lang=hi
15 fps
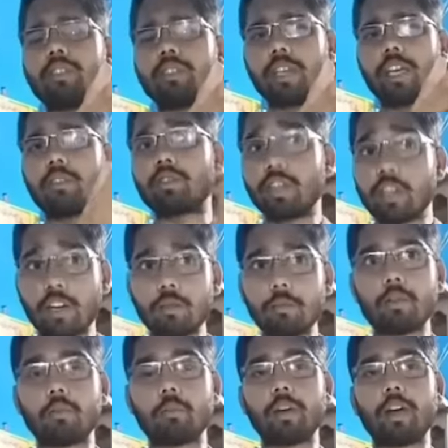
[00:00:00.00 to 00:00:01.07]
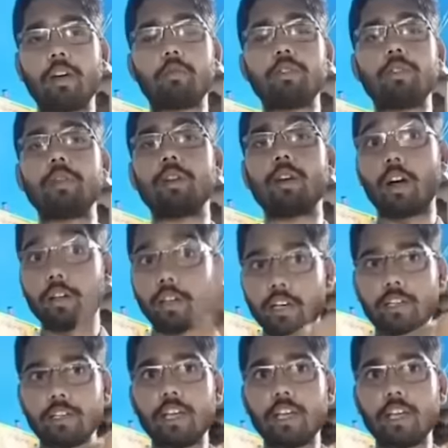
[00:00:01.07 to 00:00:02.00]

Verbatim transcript: यही तो सीखना था मेरे को मैंने वो जब देखा हाँ यही तो,